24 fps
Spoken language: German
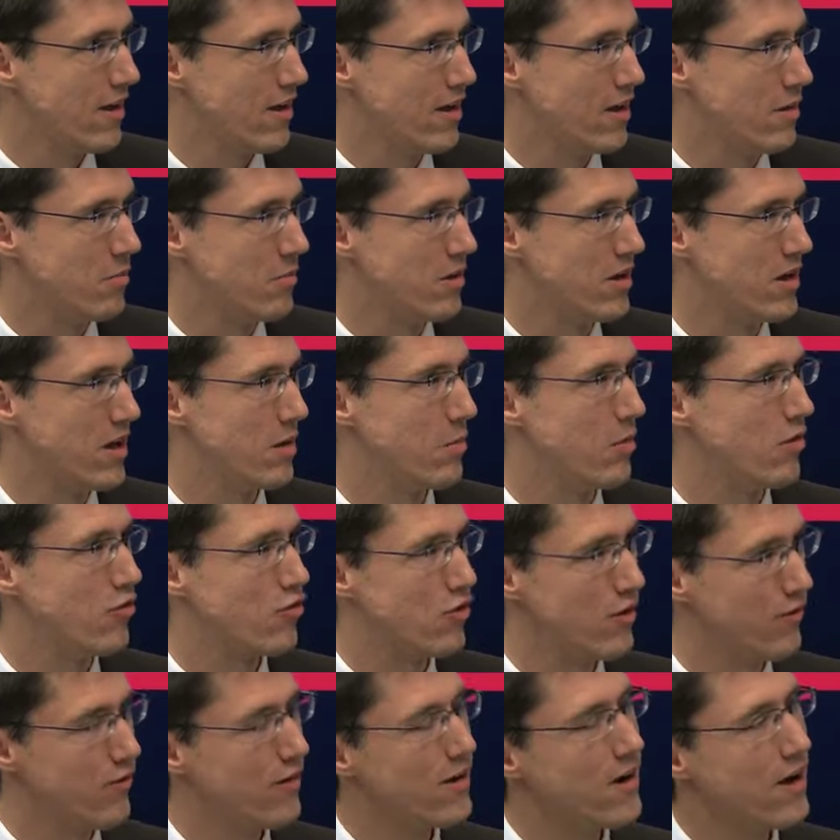Ähm, indem aus
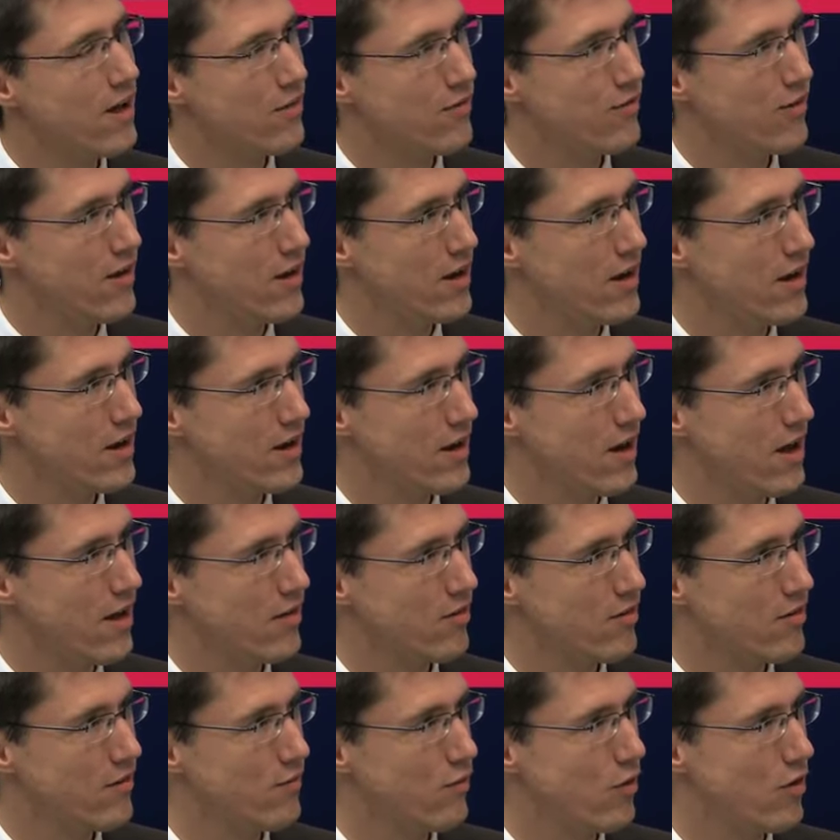Schiefergasfeldern
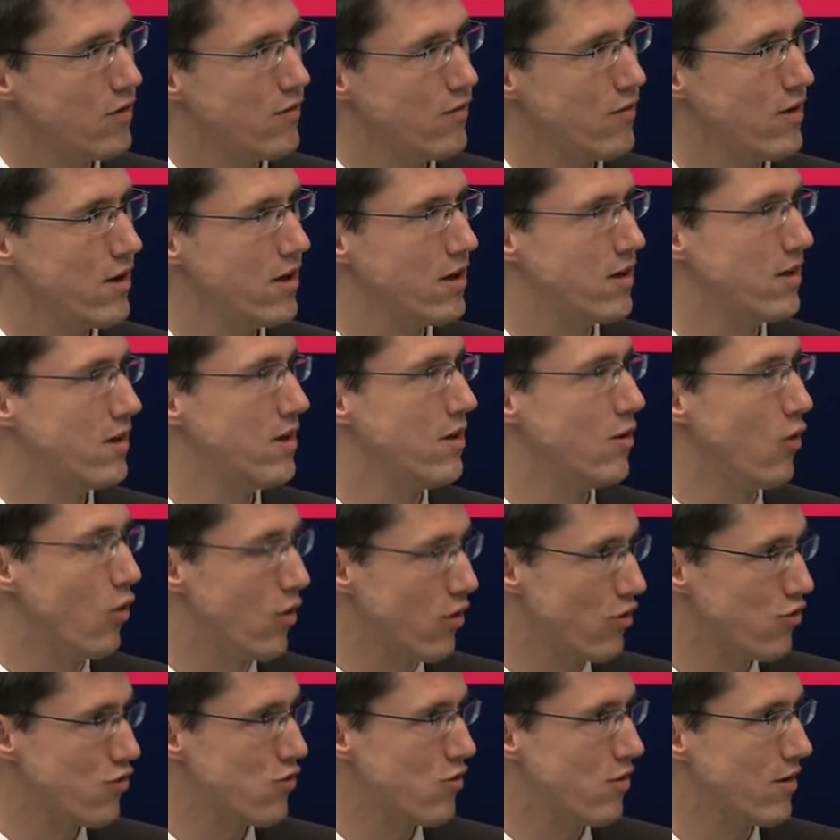Gas gewonnen wird, die
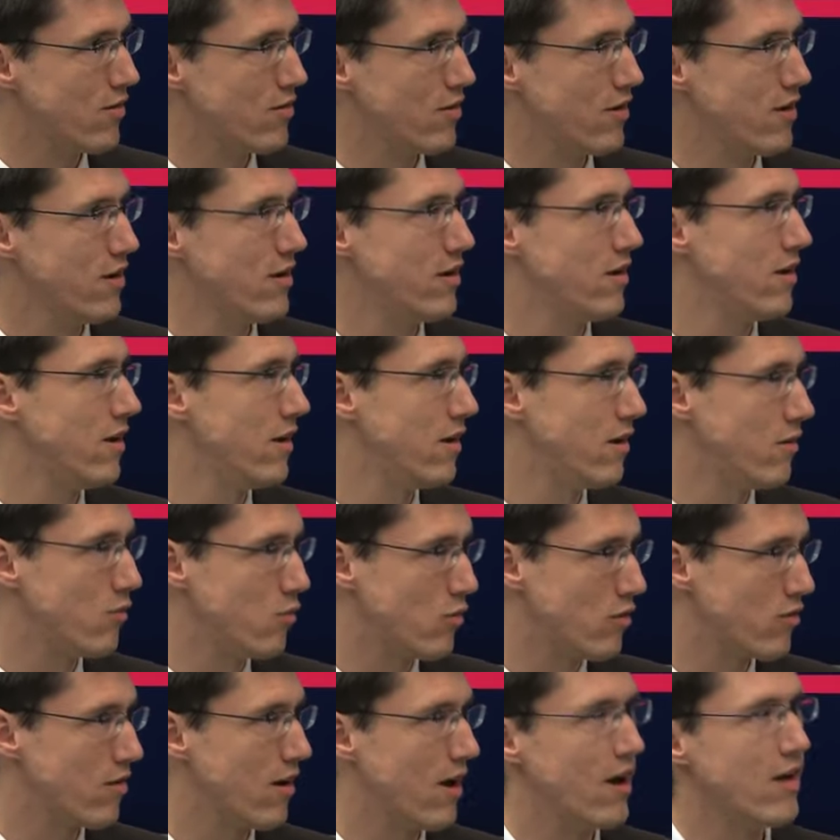onshore sind, die in den
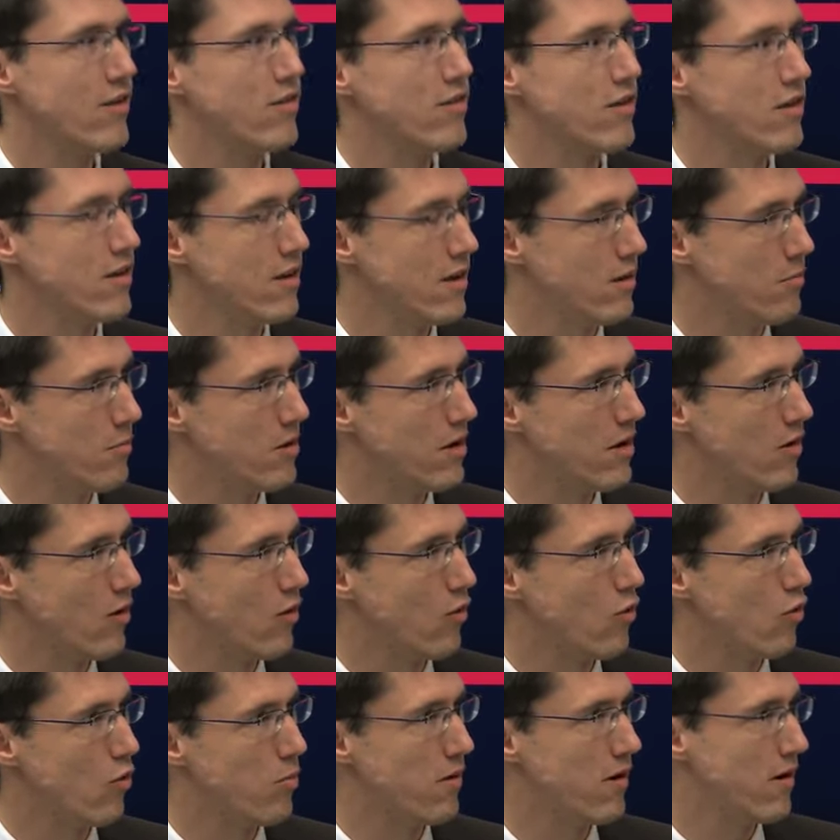USA sind, in
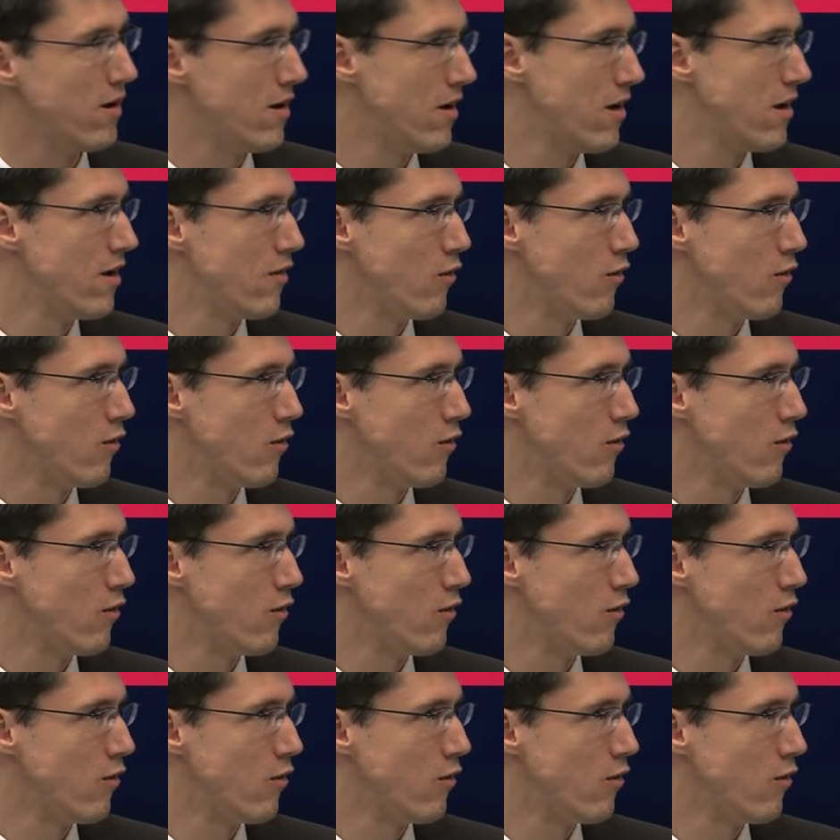Mitteleuropa,